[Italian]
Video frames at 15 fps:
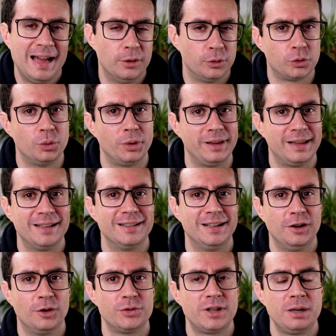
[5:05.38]
e oscurità nelle
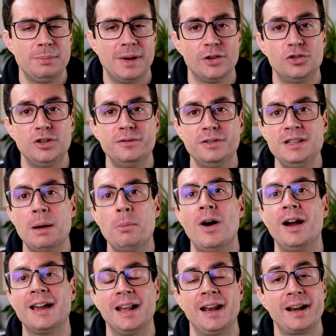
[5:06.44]
nostre immagini, vediamo
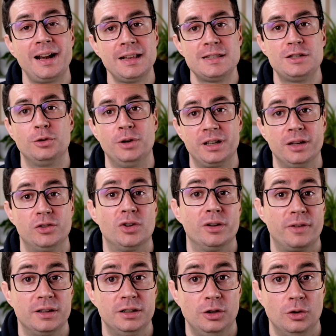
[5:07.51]
anche la relazione che c'è
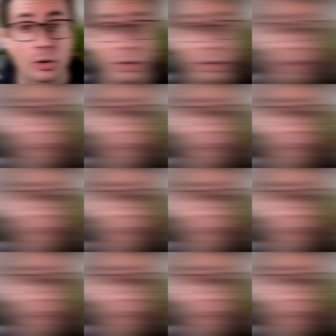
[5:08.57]
fra di loro.